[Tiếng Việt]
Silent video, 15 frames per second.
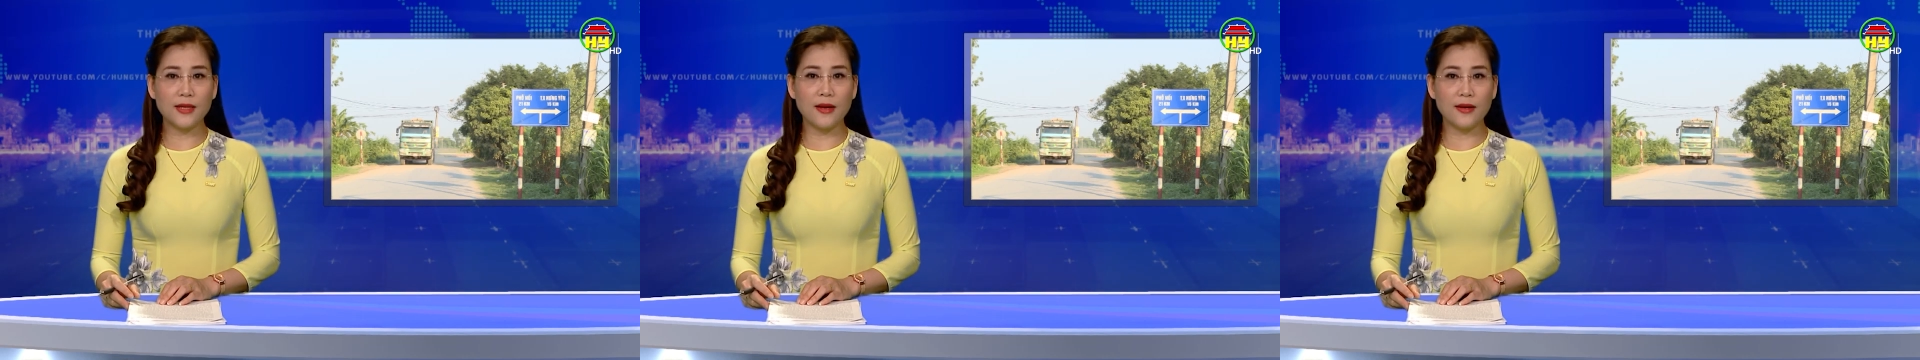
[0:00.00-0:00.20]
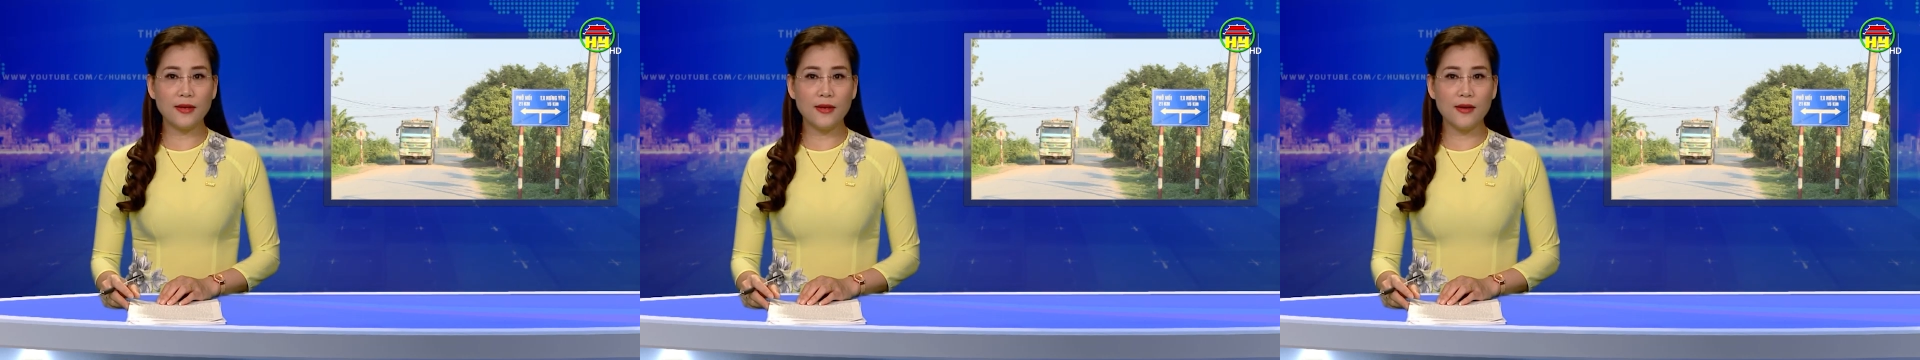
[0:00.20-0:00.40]

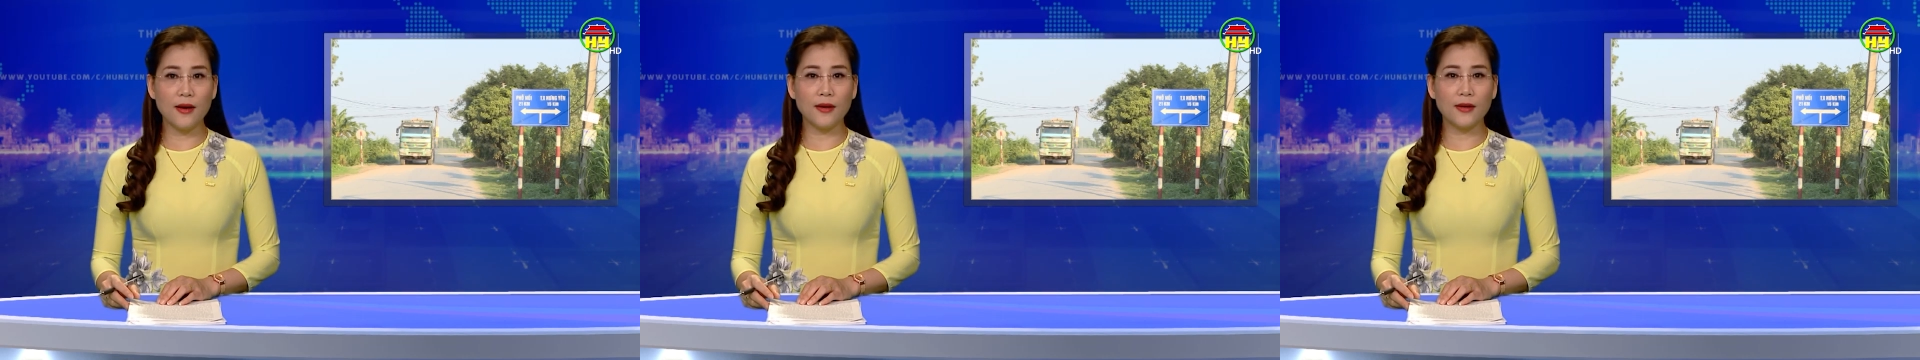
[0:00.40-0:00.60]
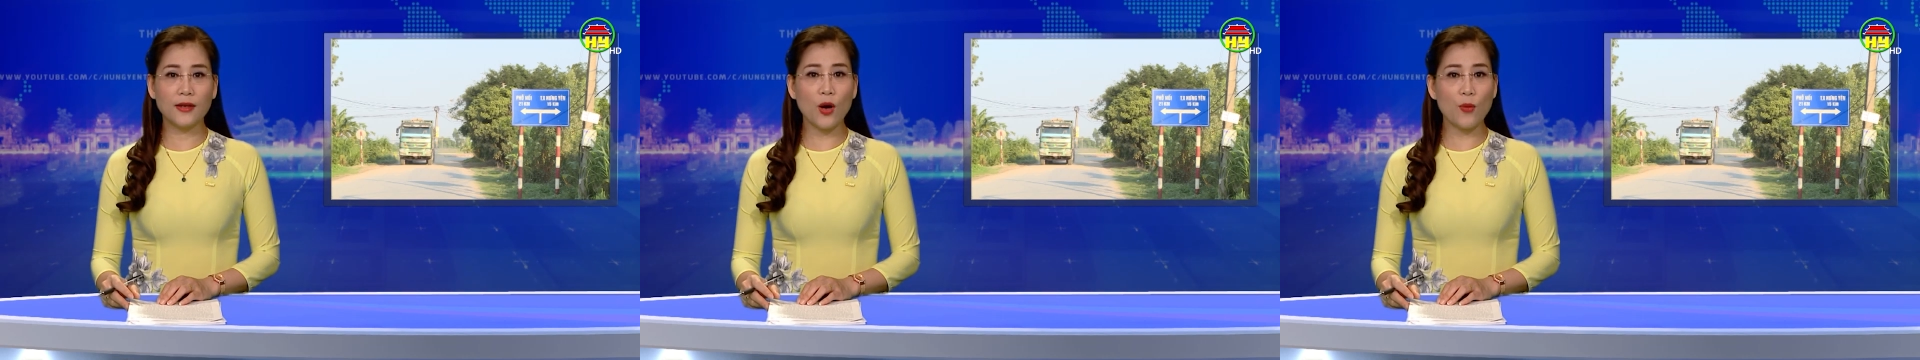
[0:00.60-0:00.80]
dẫn
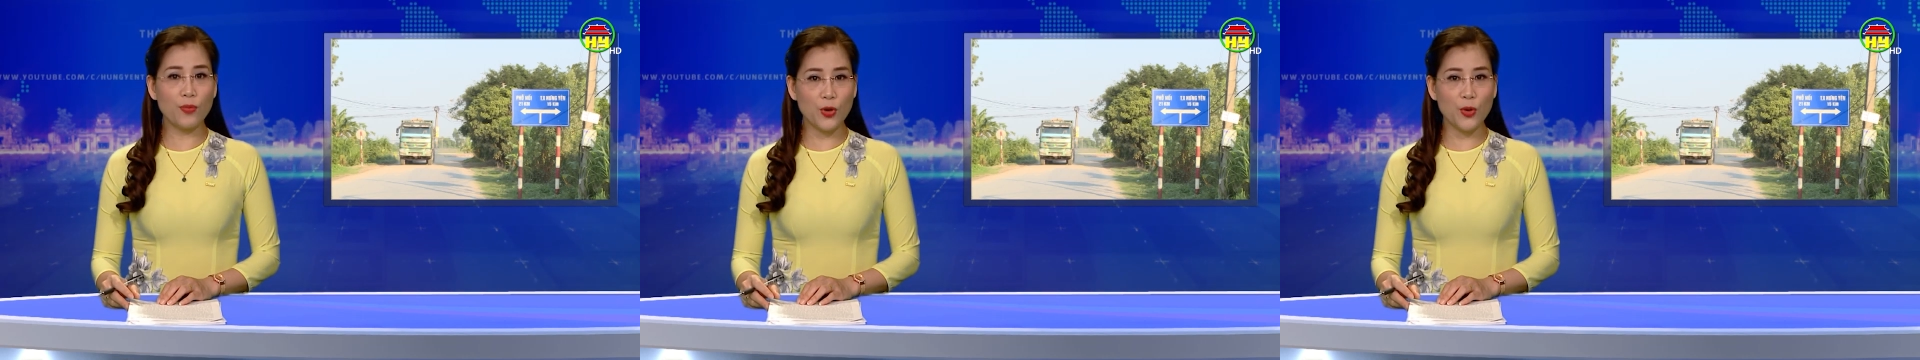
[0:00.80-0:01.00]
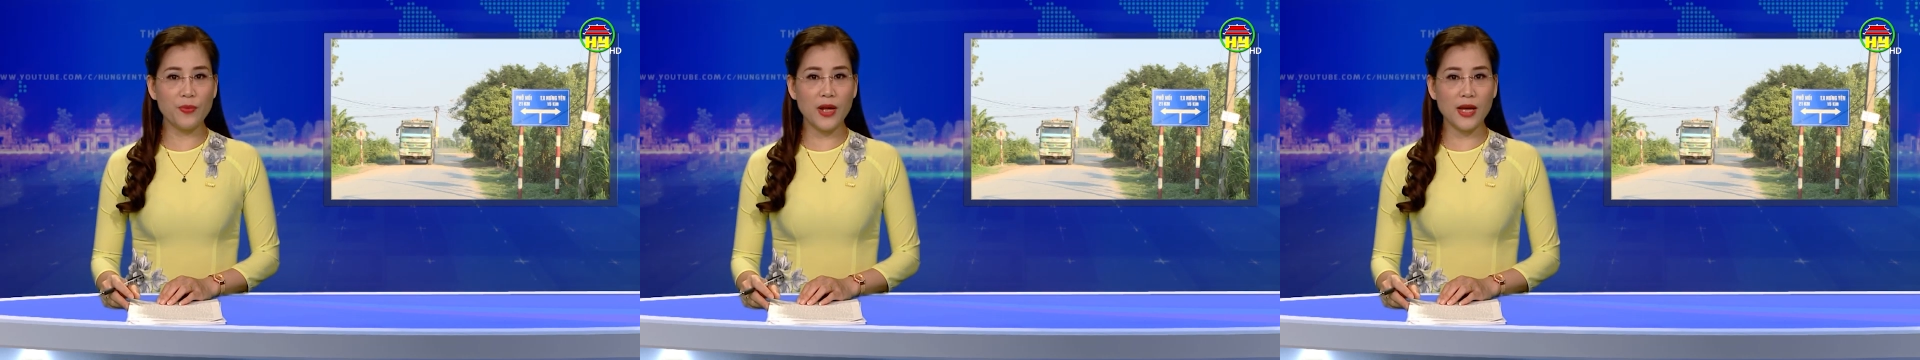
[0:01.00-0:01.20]
đường
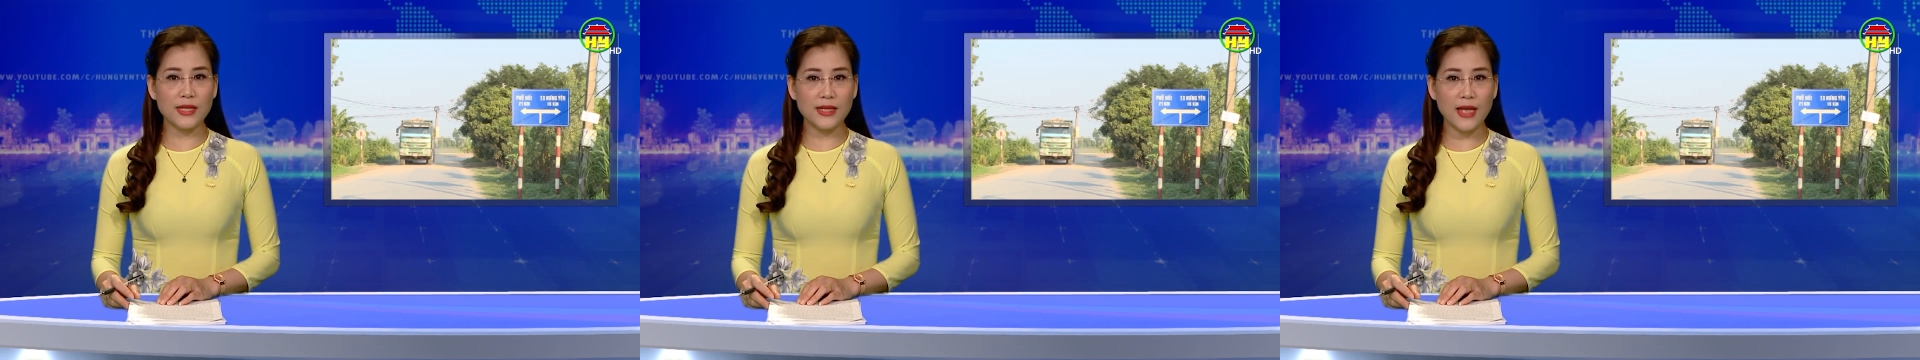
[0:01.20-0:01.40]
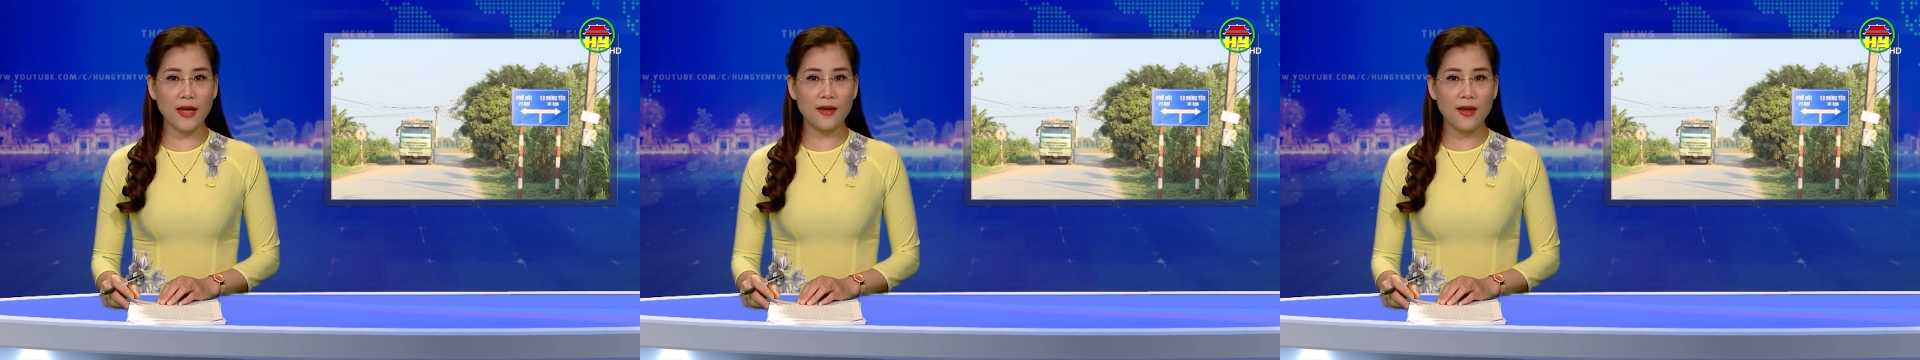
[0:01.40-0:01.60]
không đúng
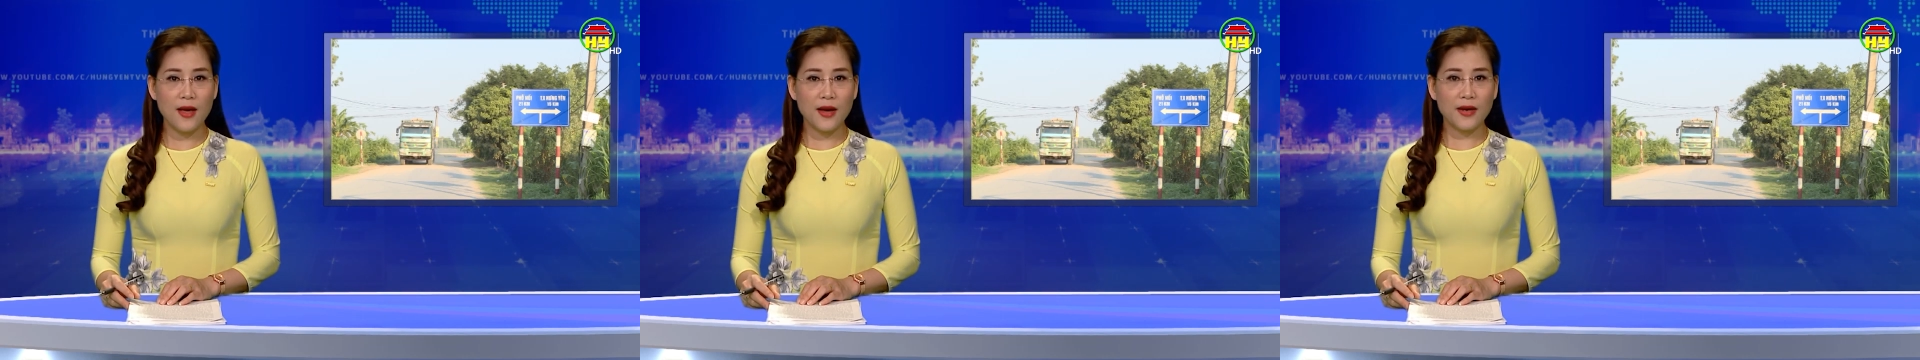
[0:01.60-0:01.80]
địa danh,